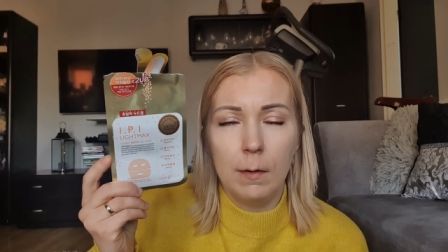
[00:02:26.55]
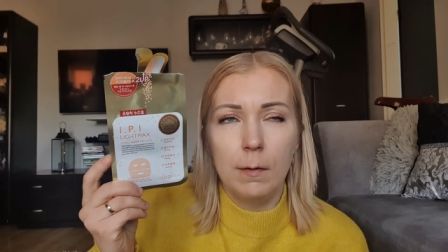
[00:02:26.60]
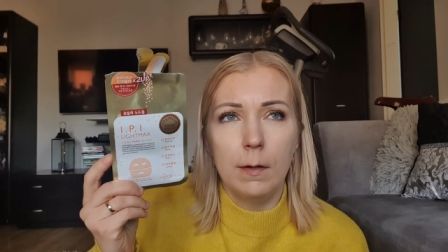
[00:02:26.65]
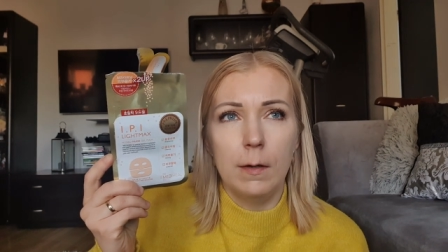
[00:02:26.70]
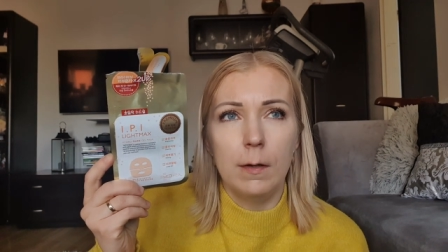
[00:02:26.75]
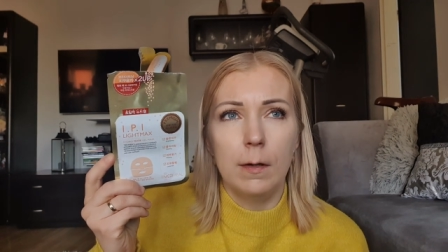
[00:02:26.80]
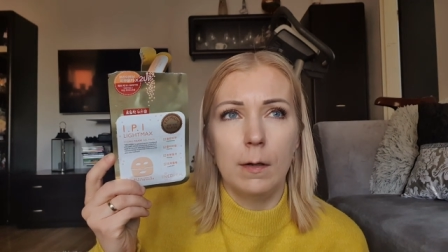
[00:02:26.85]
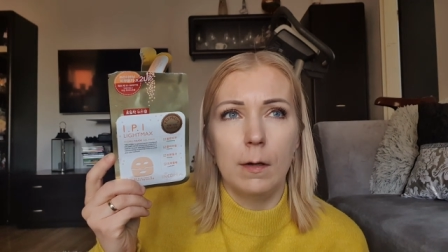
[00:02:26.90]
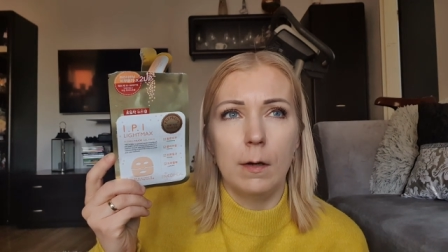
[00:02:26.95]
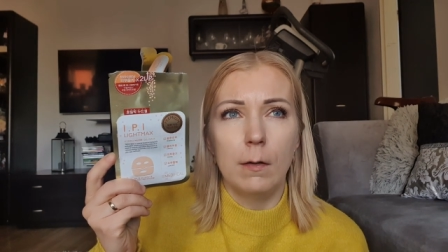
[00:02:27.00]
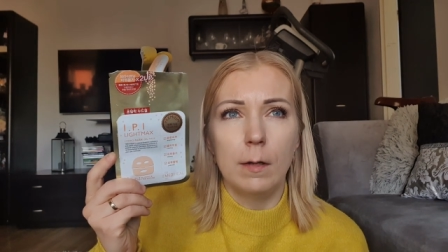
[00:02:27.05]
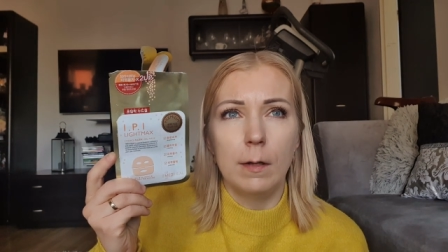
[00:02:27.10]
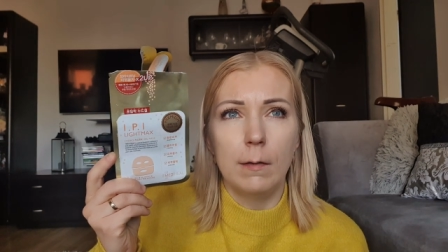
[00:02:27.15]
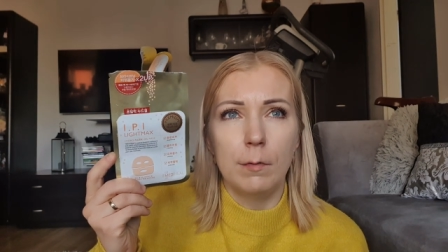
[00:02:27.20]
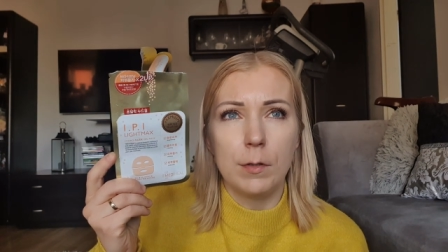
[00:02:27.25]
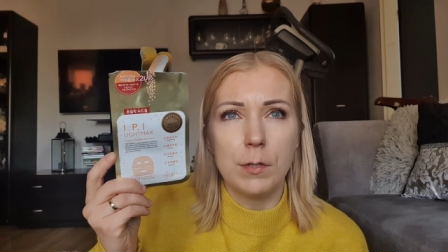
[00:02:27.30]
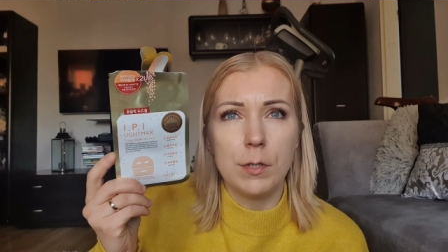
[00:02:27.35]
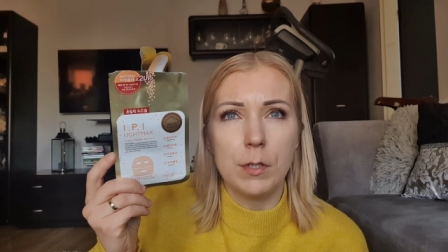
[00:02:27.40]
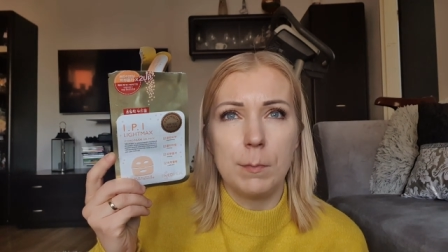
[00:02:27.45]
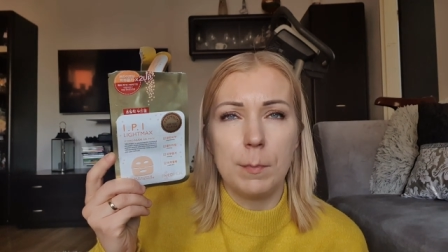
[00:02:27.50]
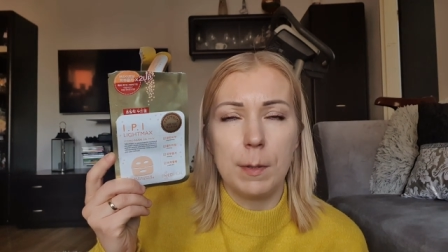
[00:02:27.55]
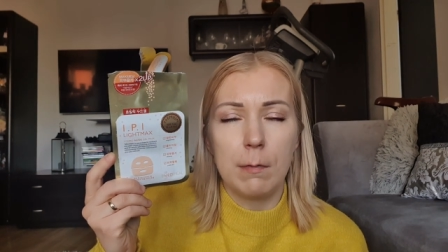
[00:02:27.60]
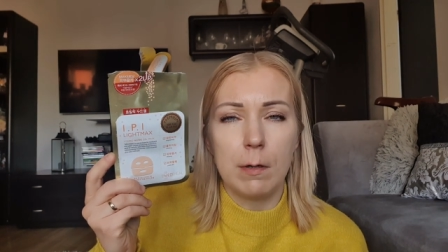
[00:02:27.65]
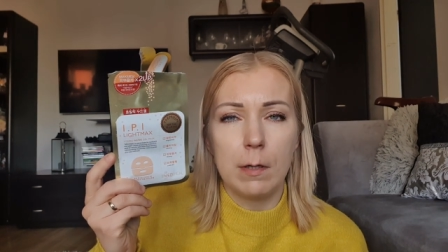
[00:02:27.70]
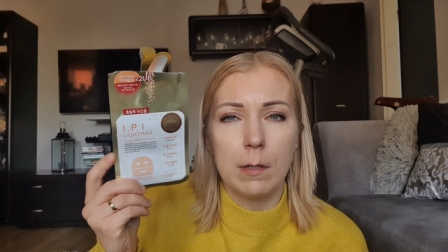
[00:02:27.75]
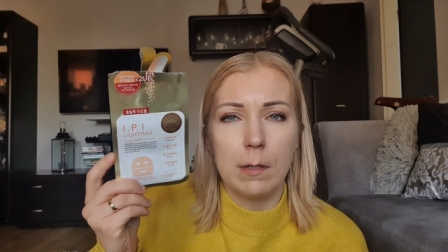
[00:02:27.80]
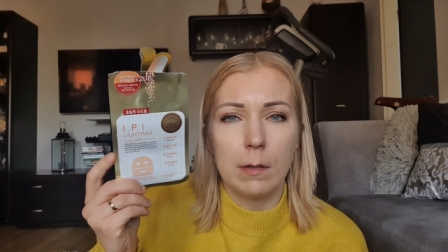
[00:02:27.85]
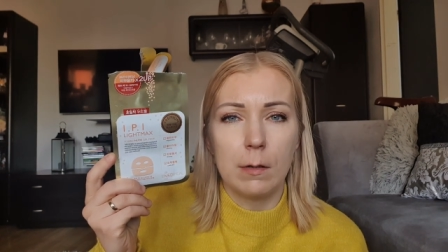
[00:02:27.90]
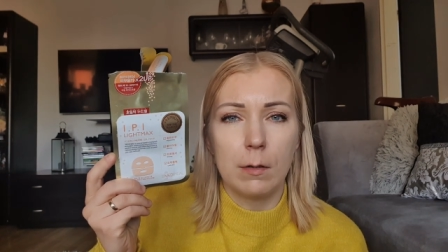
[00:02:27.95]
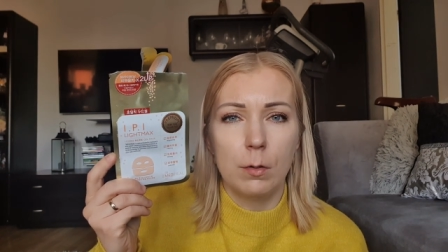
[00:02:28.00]
e, ona właśnie
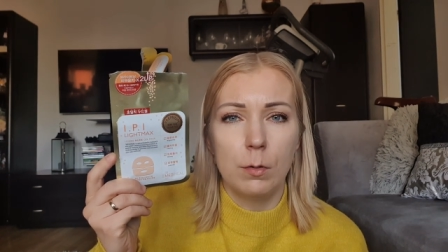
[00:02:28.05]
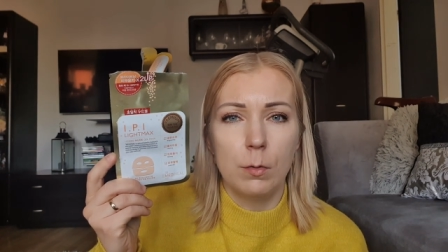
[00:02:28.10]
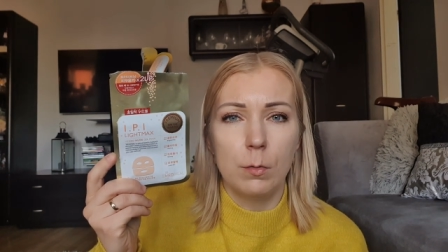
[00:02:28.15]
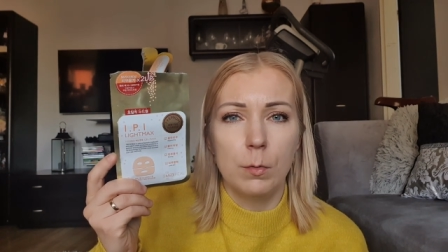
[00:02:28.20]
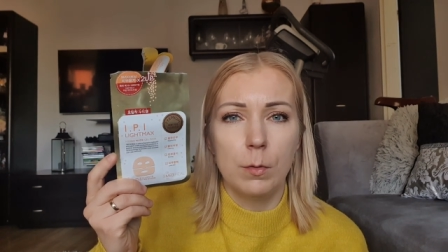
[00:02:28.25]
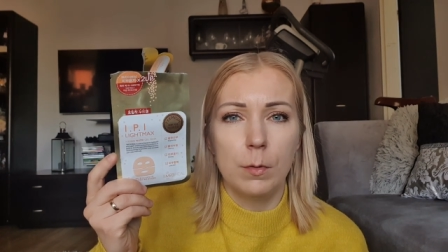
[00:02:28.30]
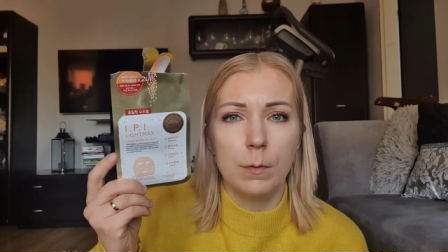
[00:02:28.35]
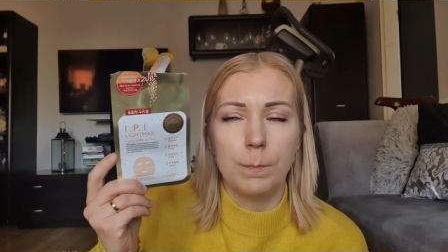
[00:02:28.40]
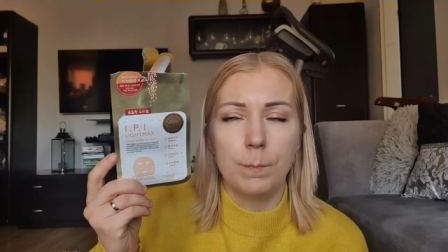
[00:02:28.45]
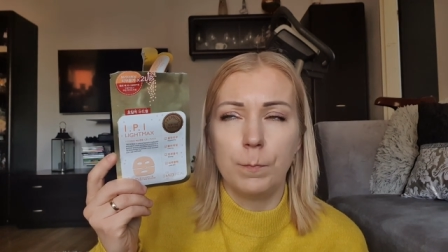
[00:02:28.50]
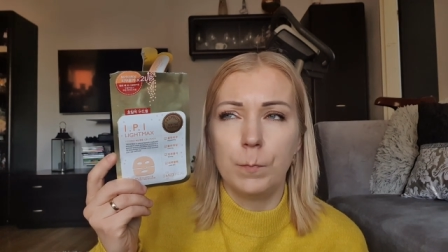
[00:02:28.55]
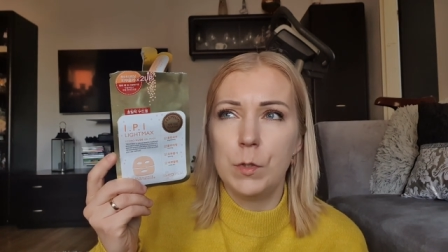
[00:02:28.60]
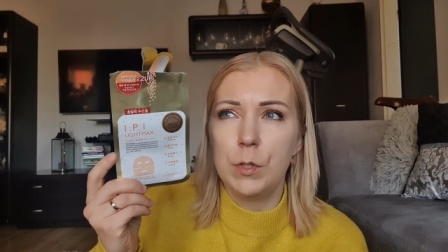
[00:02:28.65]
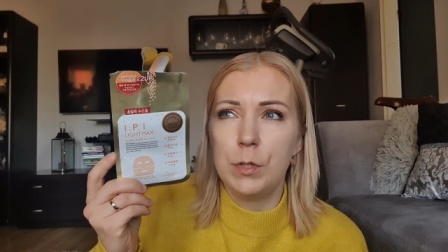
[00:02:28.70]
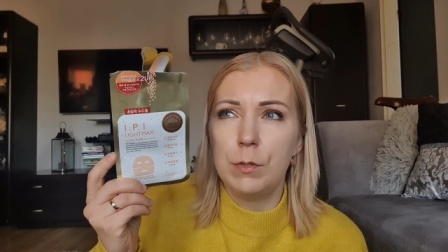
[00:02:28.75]
miała taką um,